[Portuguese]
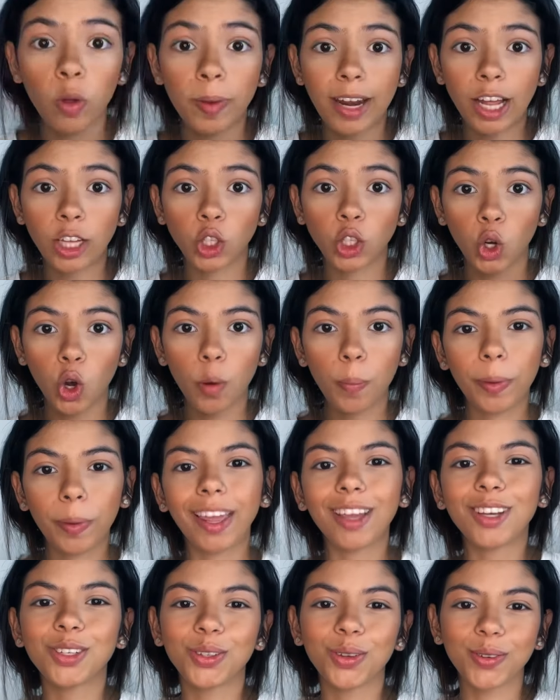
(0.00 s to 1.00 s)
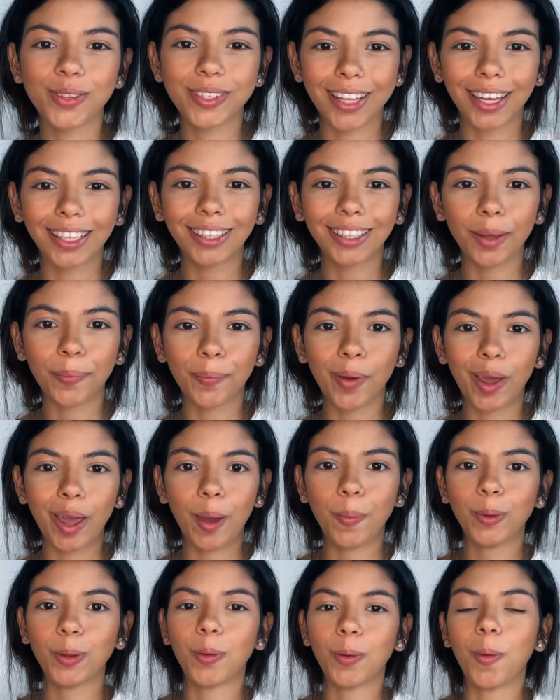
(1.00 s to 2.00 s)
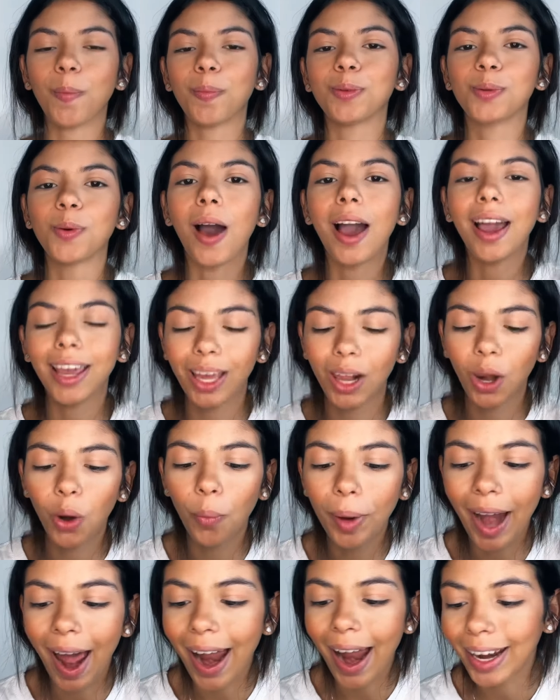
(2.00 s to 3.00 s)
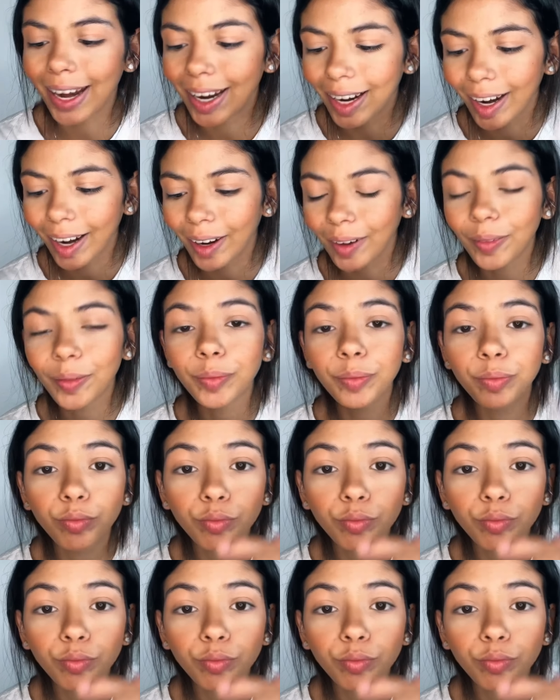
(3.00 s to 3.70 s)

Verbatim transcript: Iluminador, porque estou sem TPM, então uma pessoa iluminada, né?